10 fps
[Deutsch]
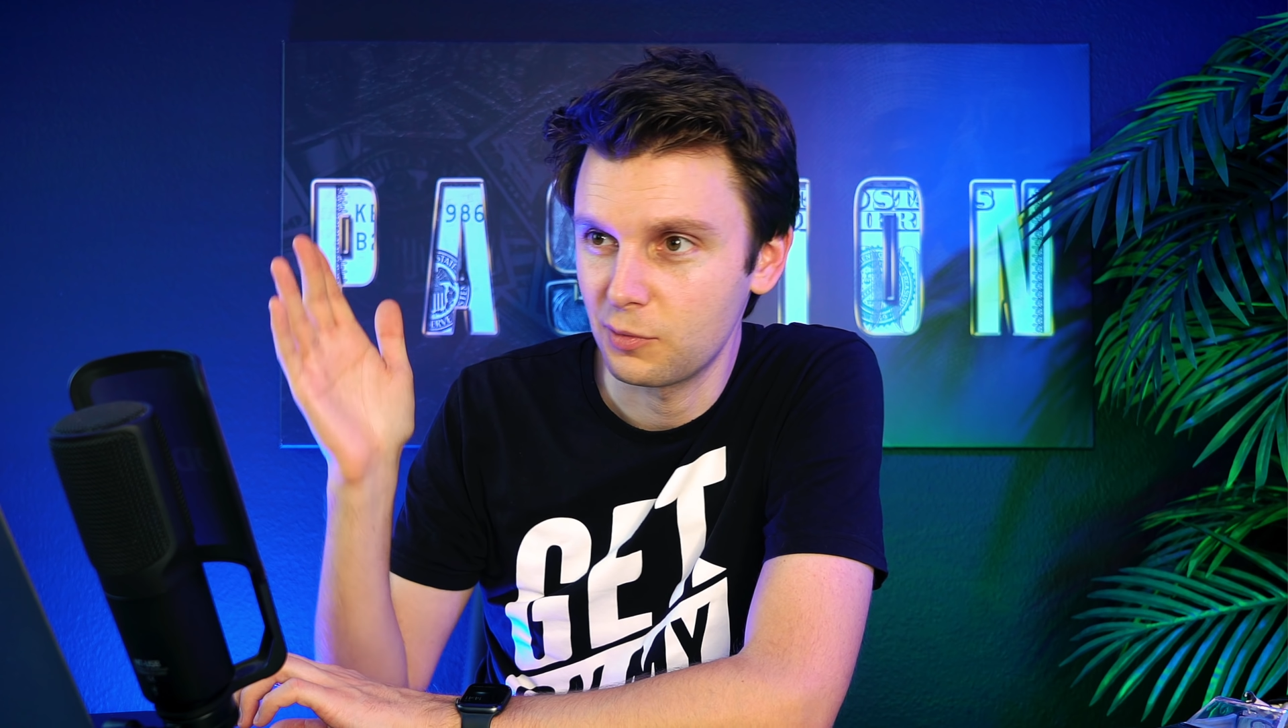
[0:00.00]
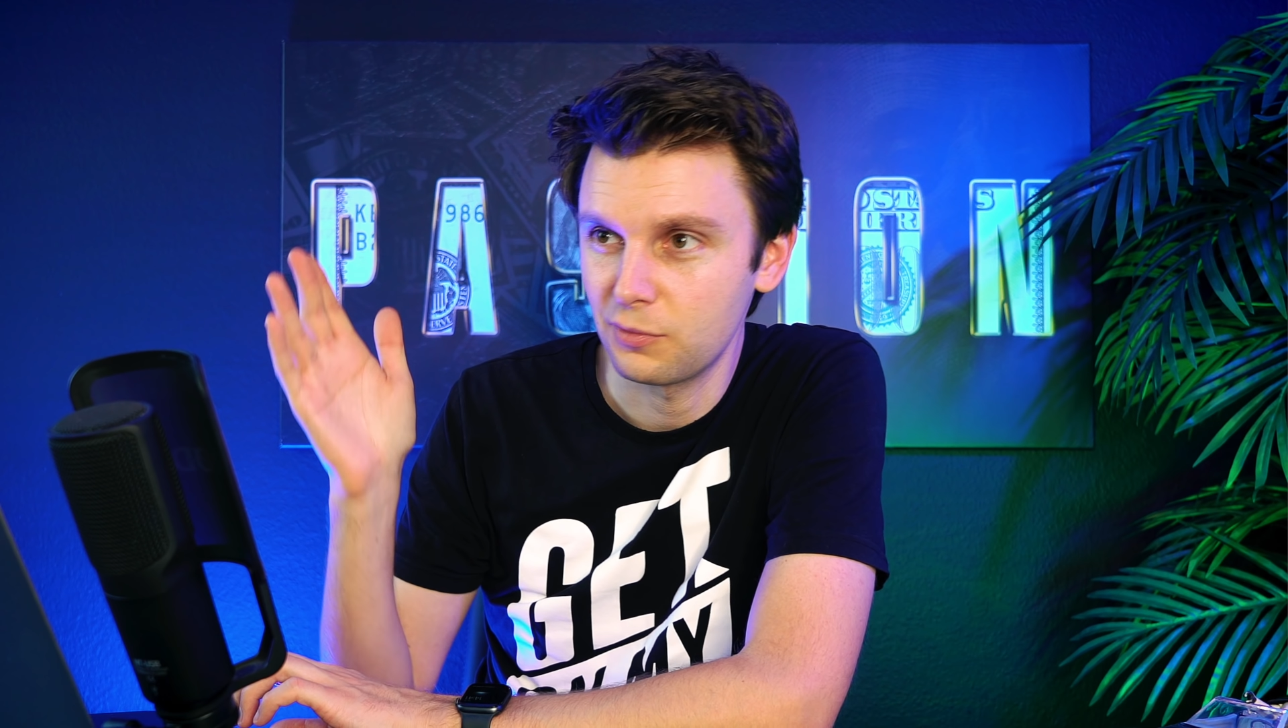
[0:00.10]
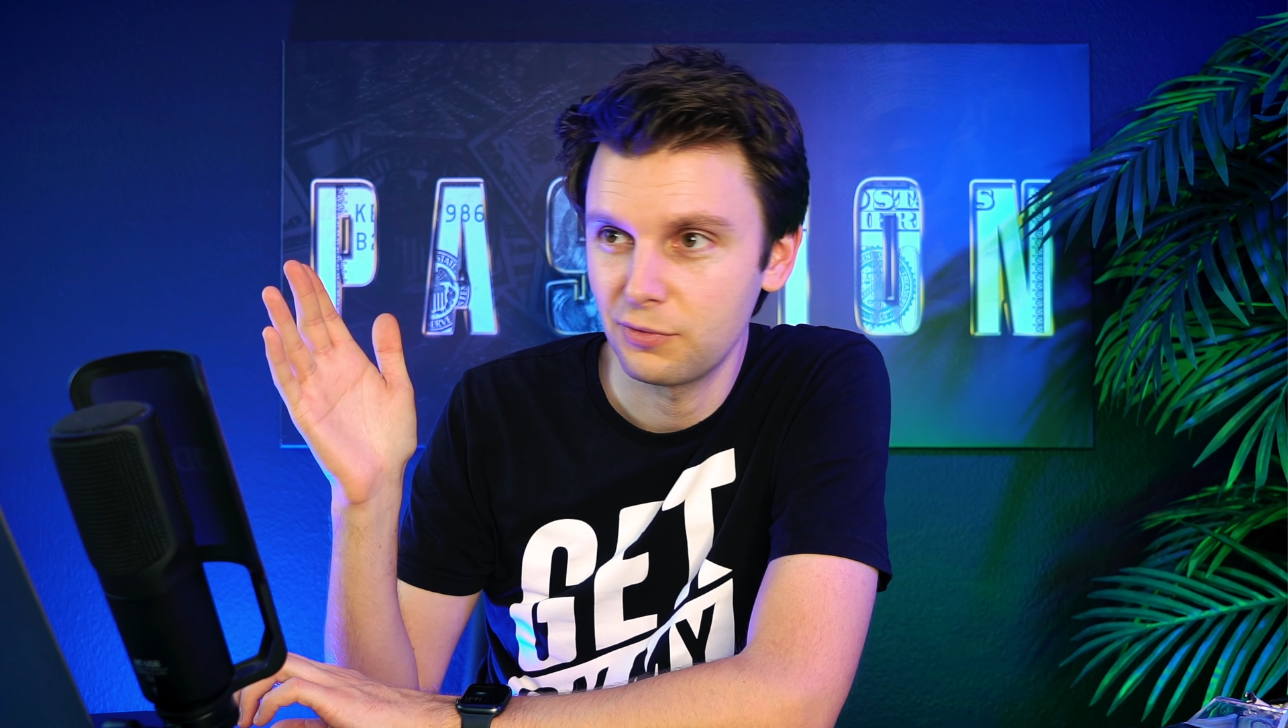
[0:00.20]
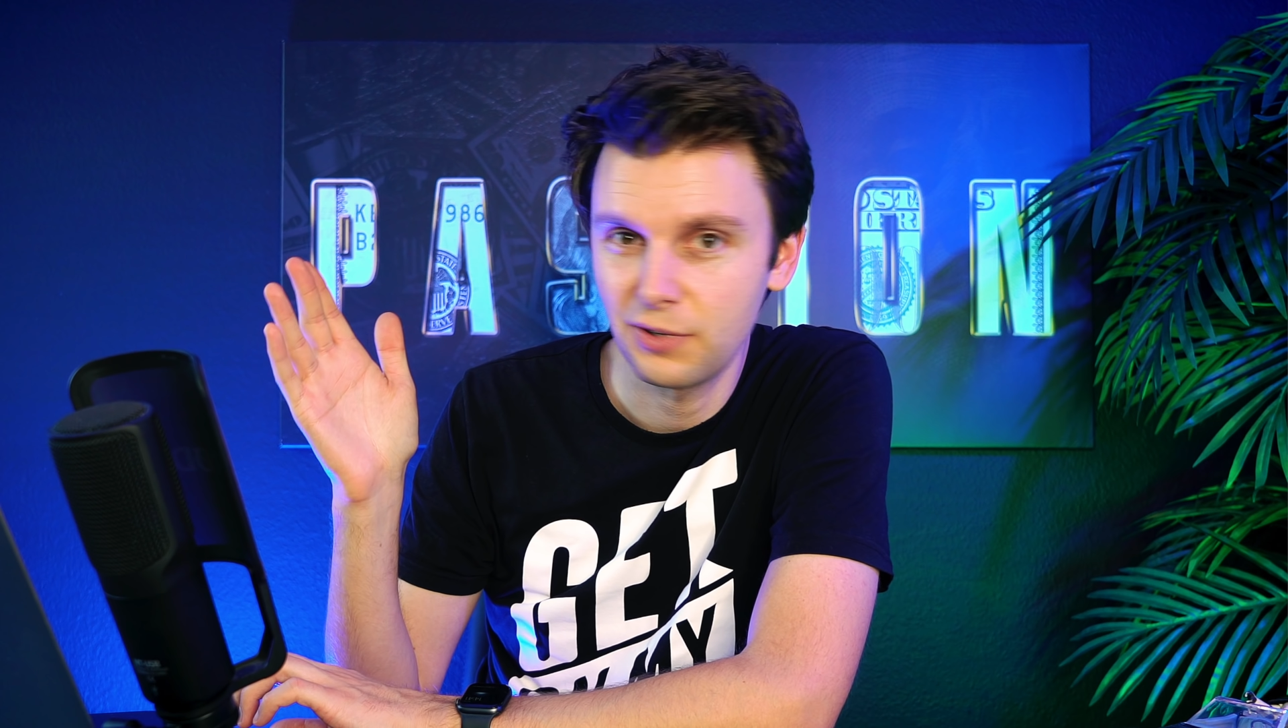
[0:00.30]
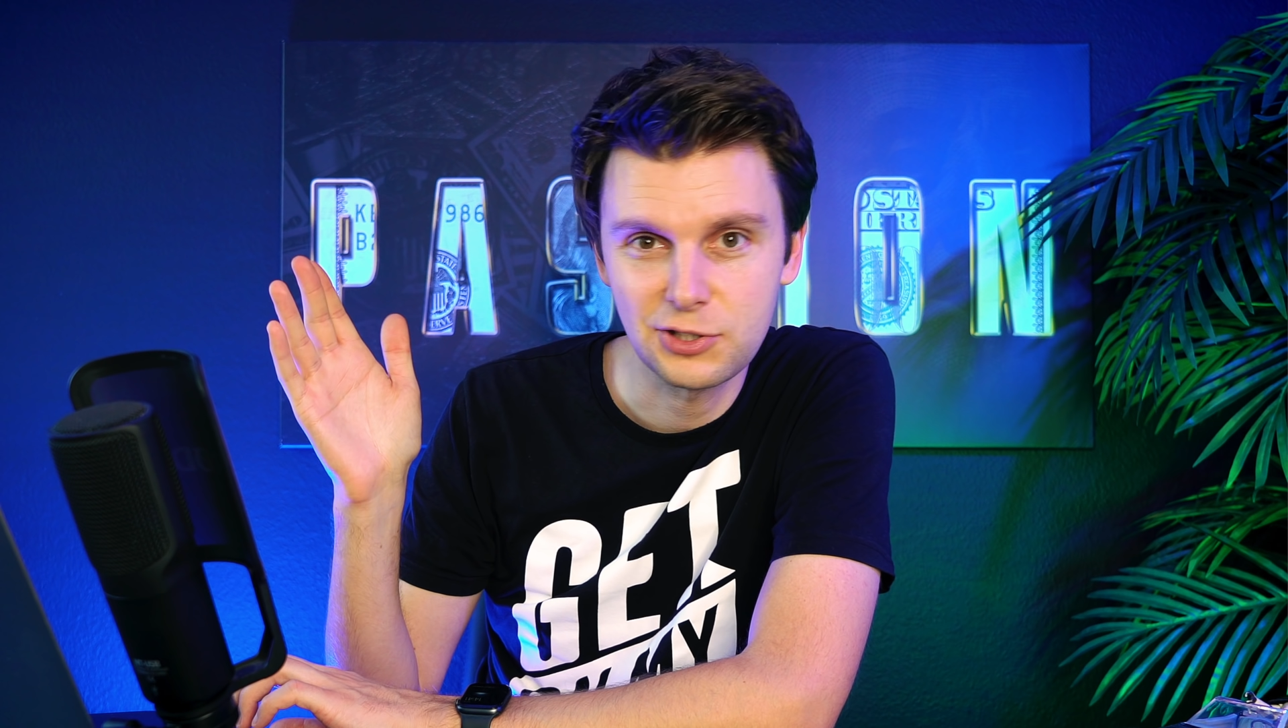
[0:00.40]

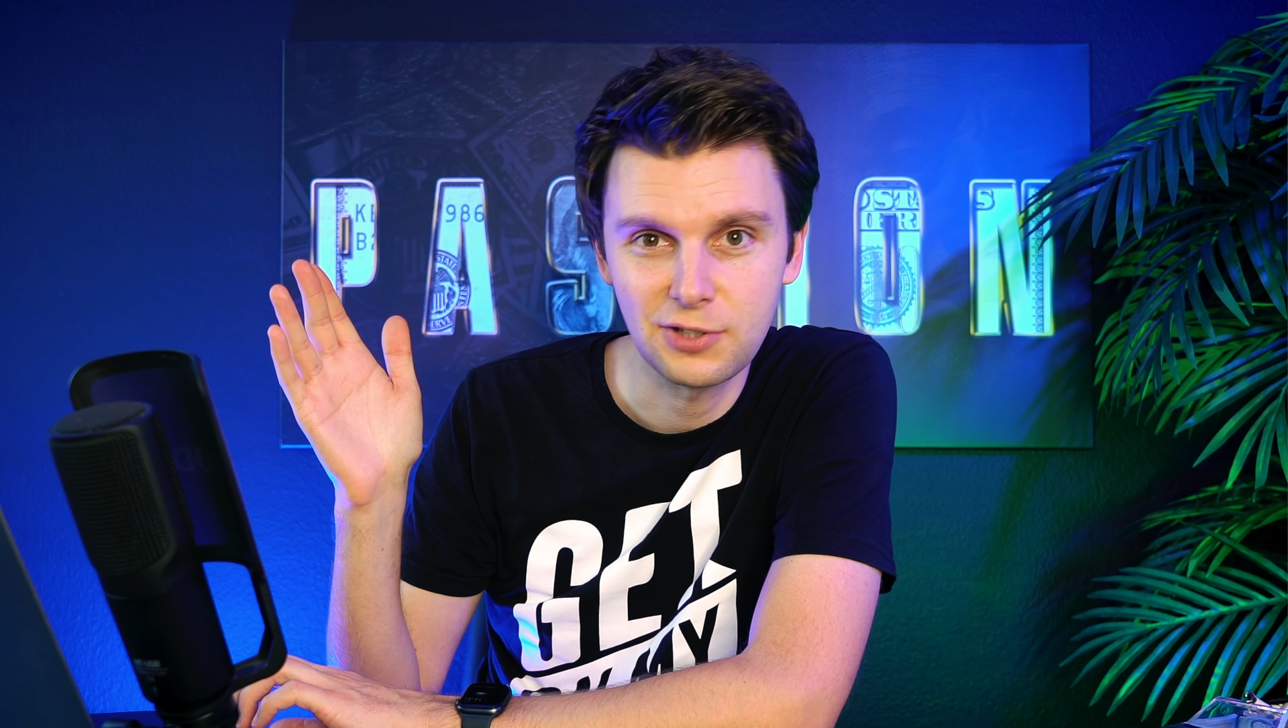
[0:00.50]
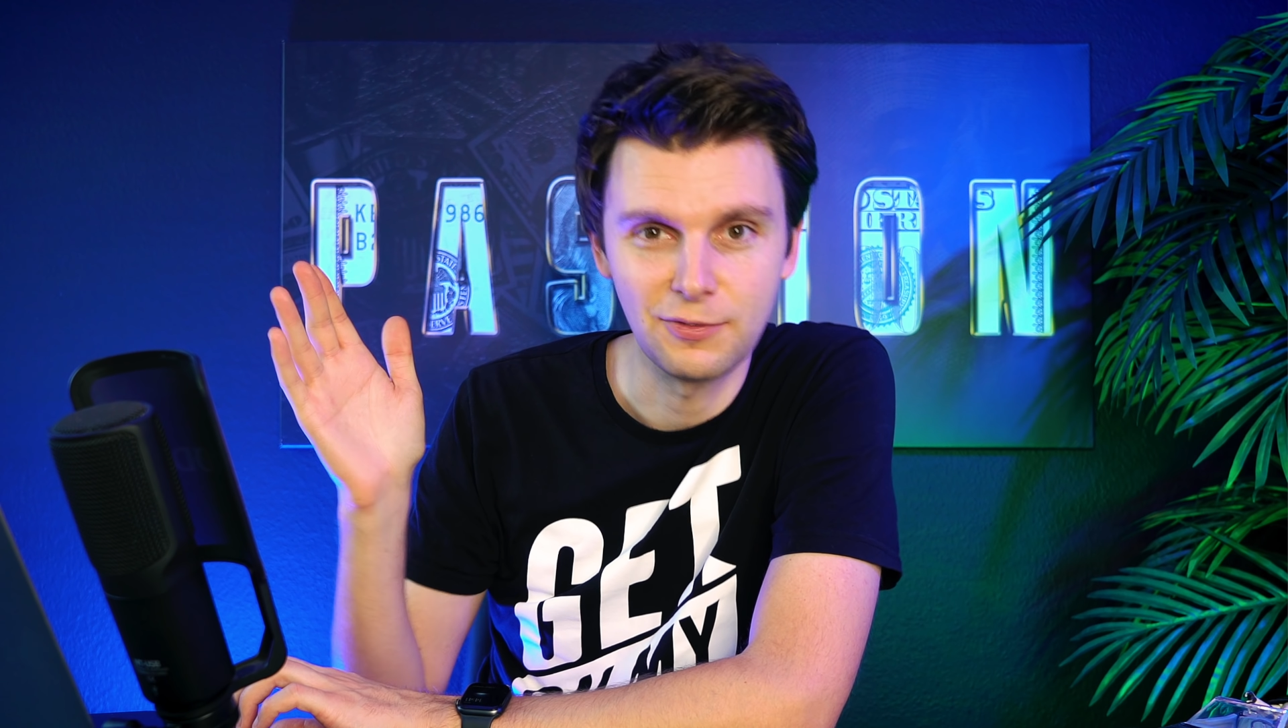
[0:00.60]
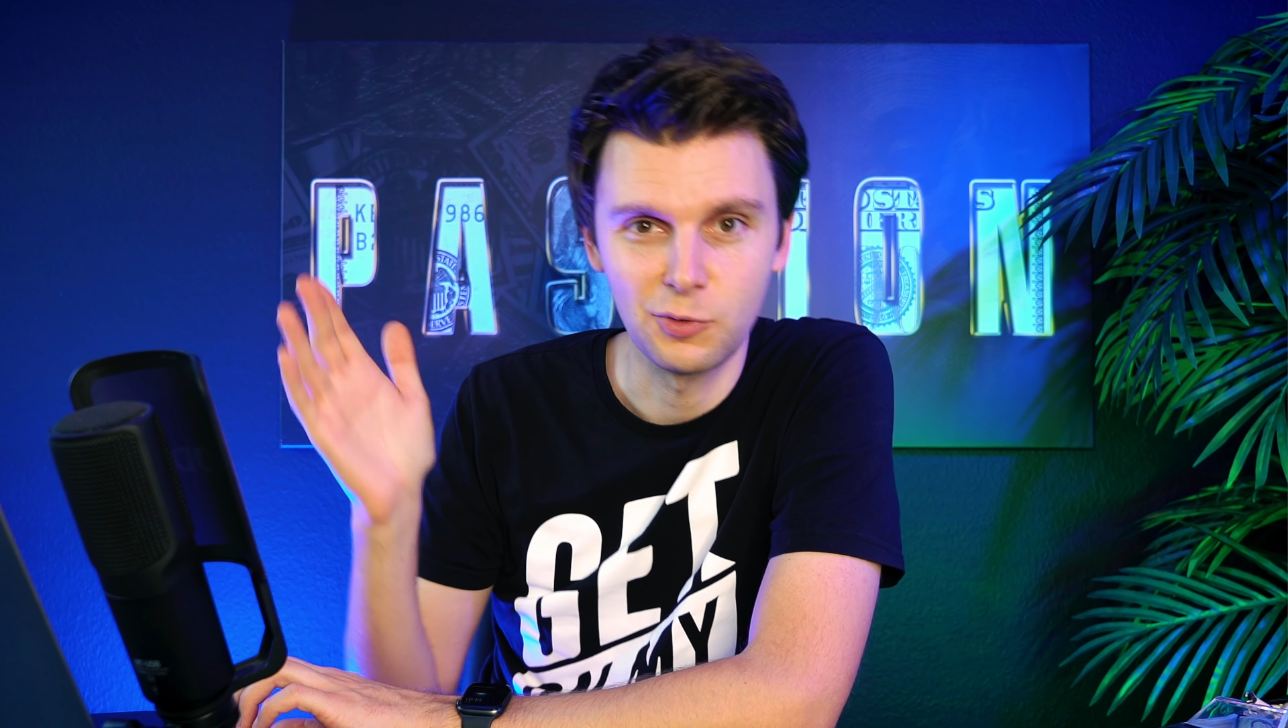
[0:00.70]
irgendwie falsch an,